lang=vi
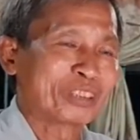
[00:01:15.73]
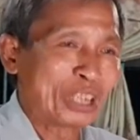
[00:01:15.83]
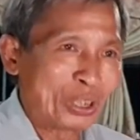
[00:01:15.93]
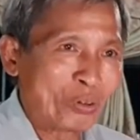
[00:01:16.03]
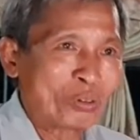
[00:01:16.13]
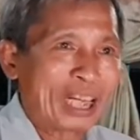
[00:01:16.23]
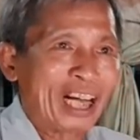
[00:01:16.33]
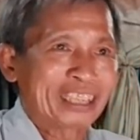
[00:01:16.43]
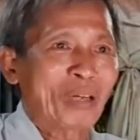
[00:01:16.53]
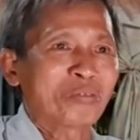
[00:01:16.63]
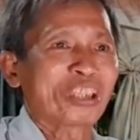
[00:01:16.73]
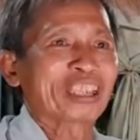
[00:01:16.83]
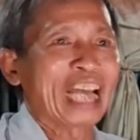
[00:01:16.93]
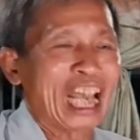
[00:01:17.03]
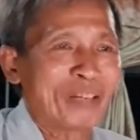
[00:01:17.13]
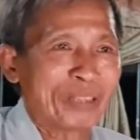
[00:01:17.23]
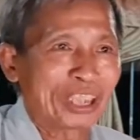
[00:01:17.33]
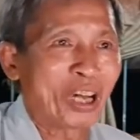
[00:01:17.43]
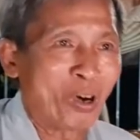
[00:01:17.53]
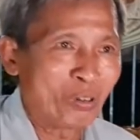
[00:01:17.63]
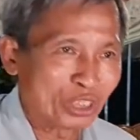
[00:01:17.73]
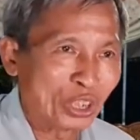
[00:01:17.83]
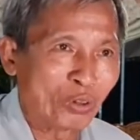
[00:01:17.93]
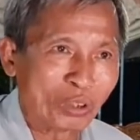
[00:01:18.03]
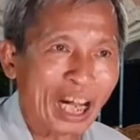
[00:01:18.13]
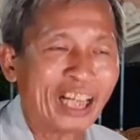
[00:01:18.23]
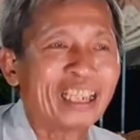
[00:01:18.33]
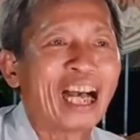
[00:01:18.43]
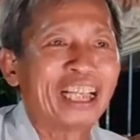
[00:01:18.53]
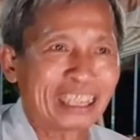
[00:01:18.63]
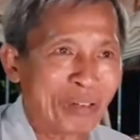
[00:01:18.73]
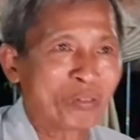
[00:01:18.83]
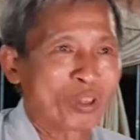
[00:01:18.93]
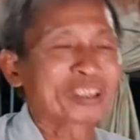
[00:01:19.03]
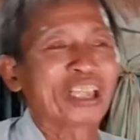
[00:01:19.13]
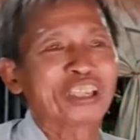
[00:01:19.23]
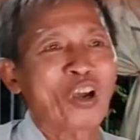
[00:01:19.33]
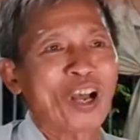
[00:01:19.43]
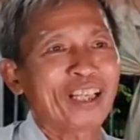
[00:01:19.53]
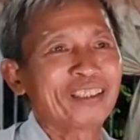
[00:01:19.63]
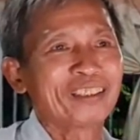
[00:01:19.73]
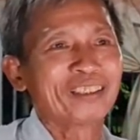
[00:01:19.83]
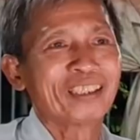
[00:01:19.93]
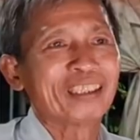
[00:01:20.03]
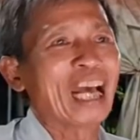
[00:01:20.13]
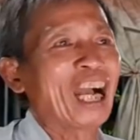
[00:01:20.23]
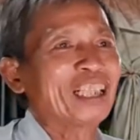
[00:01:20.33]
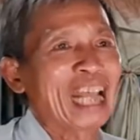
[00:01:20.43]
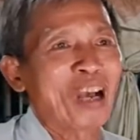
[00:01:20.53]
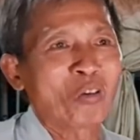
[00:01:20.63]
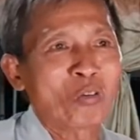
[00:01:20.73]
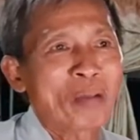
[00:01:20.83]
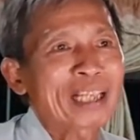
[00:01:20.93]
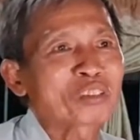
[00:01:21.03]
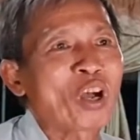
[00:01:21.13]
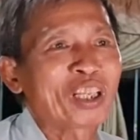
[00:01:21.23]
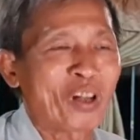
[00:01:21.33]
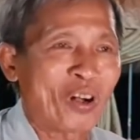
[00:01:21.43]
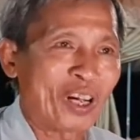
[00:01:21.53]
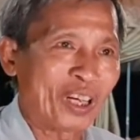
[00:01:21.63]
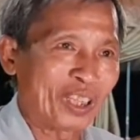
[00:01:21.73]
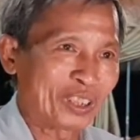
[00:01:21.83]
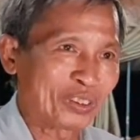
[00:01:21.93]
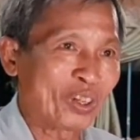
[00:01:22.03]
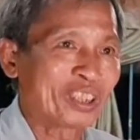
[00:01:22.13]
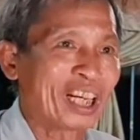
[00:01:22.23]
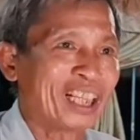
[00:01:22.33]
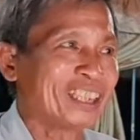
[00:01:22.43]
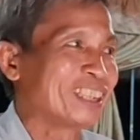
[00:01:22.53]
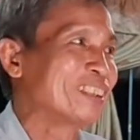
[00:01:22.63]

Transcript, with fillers: nhiều nợ sống như kề miệng hố nhiều nợ đời không có tự do nợ nào cũng bắt con lo cho nên